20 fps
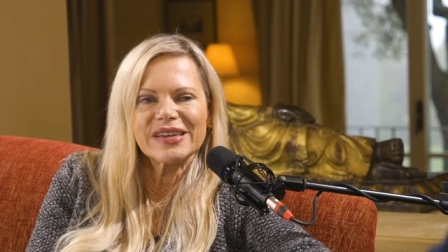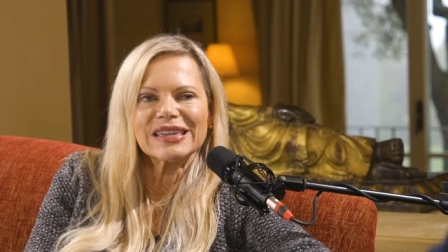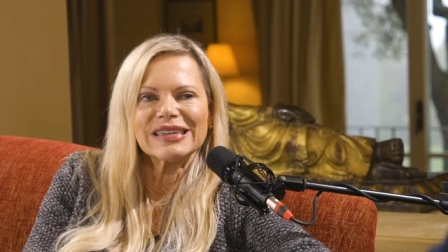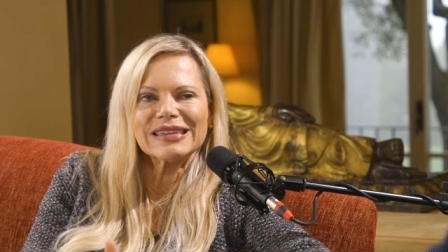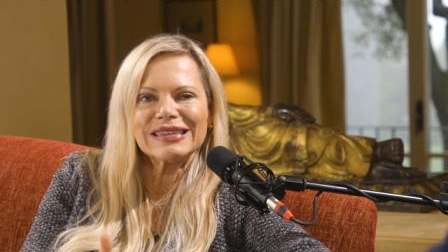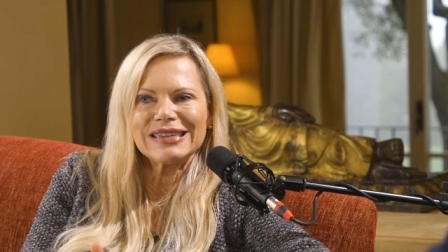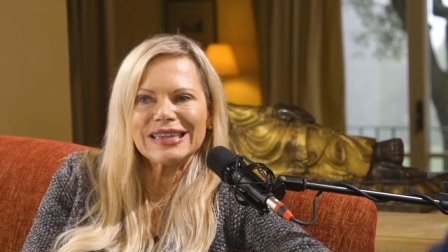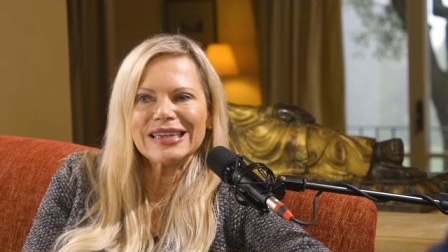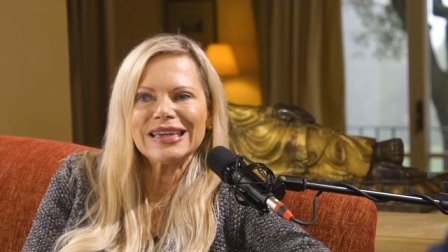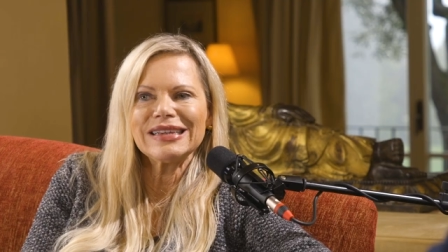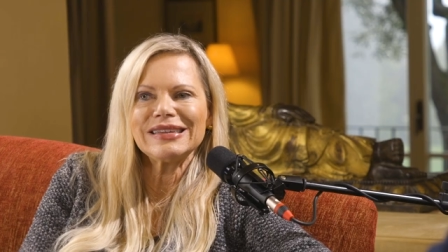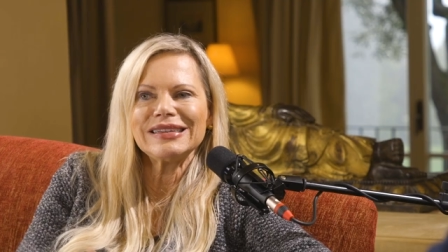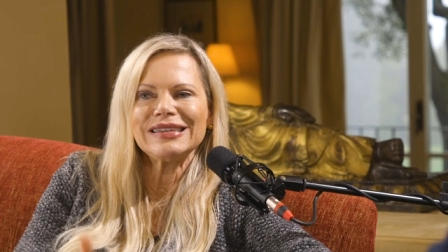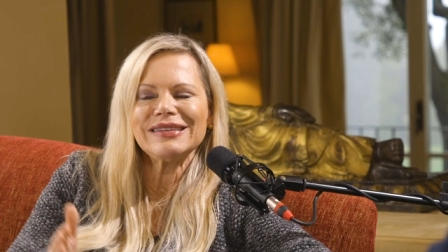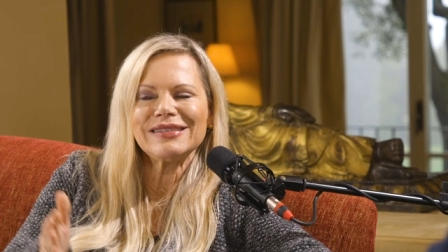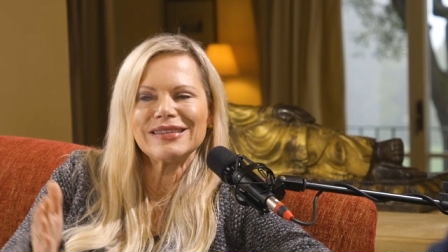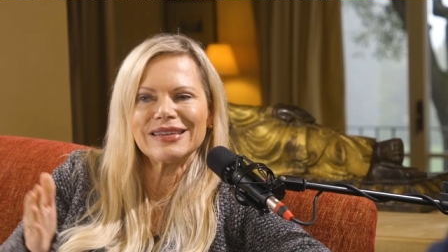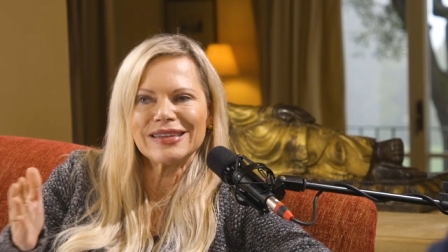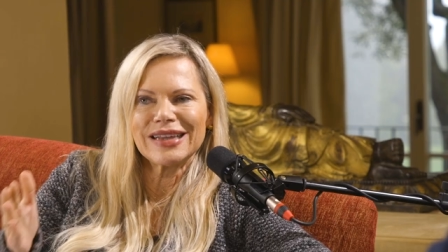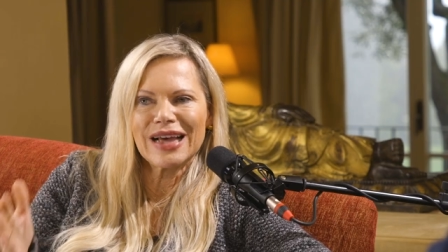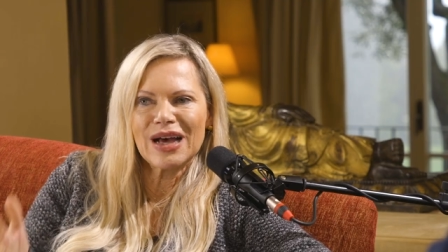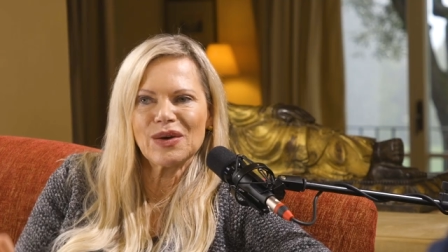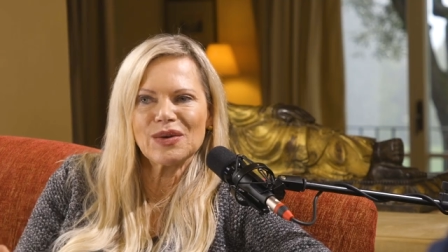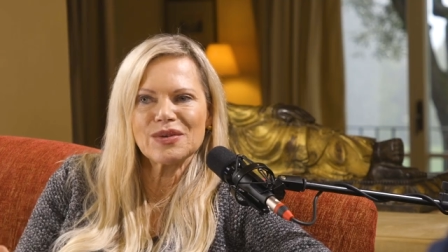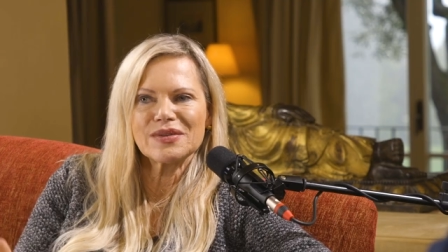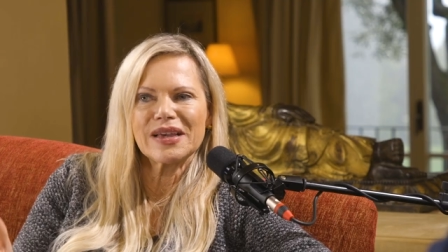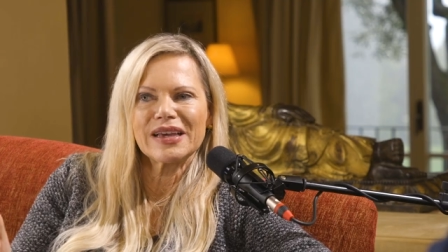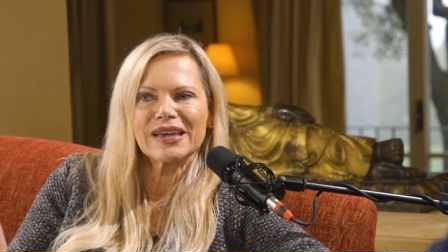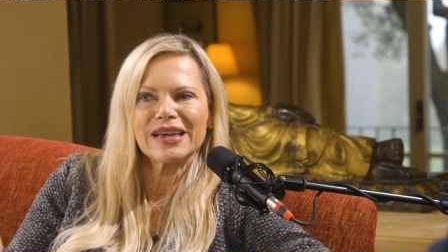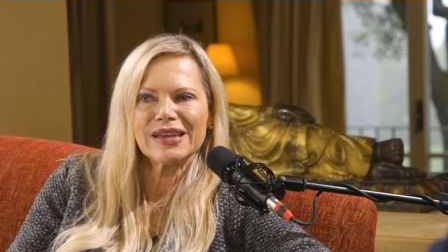werden, der diese
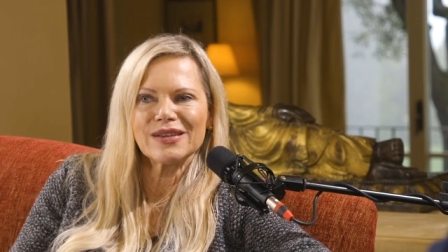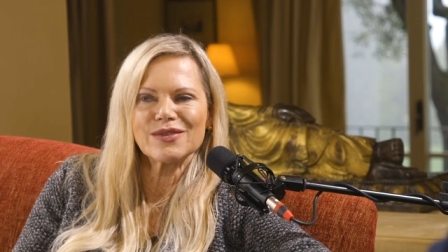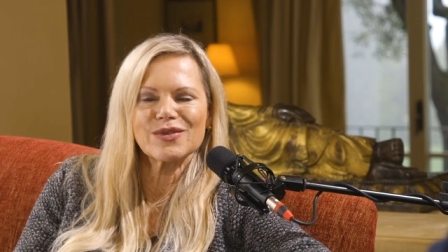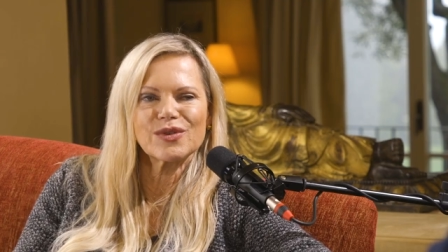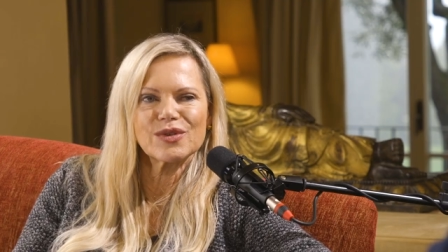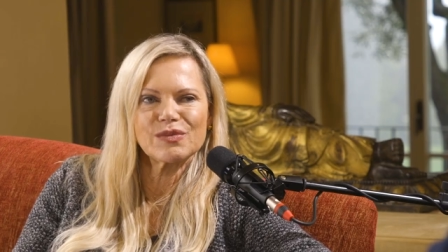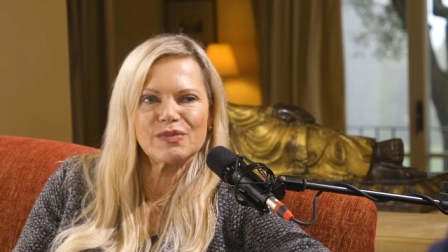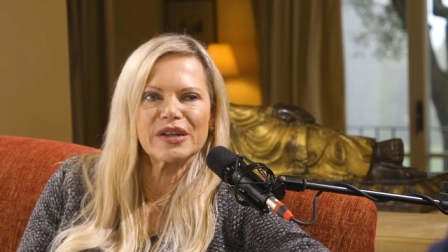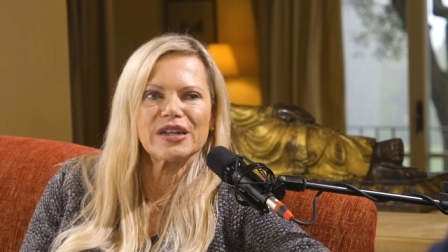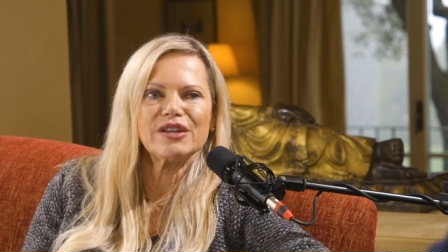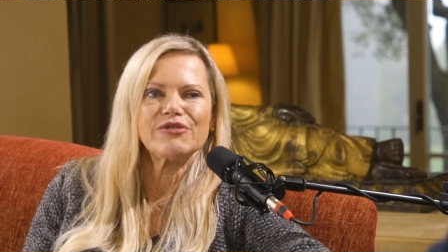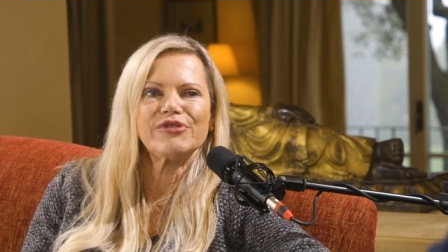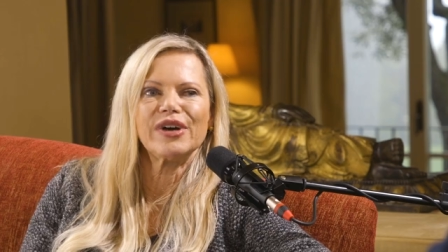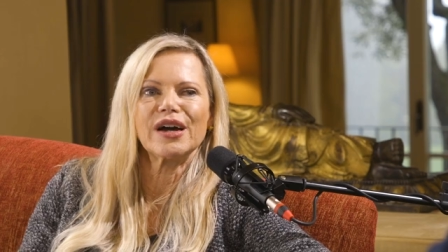Nahrungsergänzungsmittel